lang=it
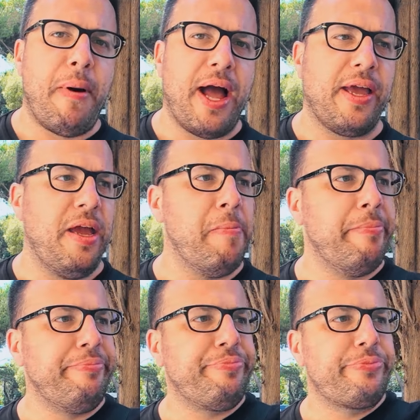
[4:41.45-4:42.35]
maghi
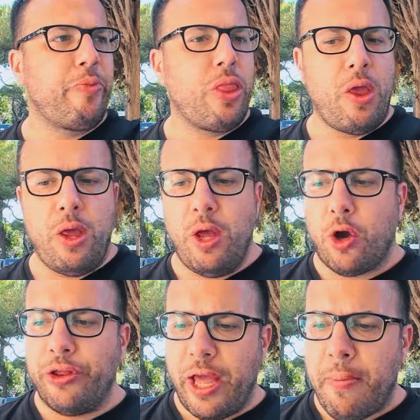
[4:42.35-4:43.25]

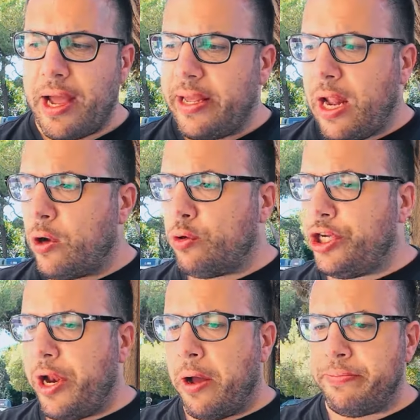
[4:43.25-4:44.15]
con dei maghi della
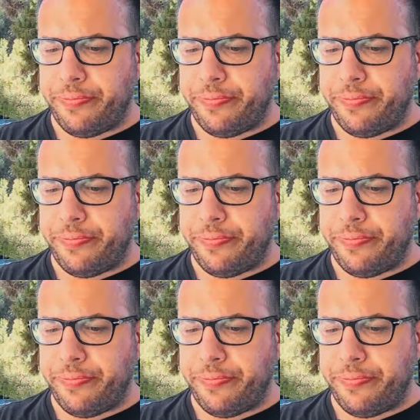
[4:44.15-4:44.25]
cucina,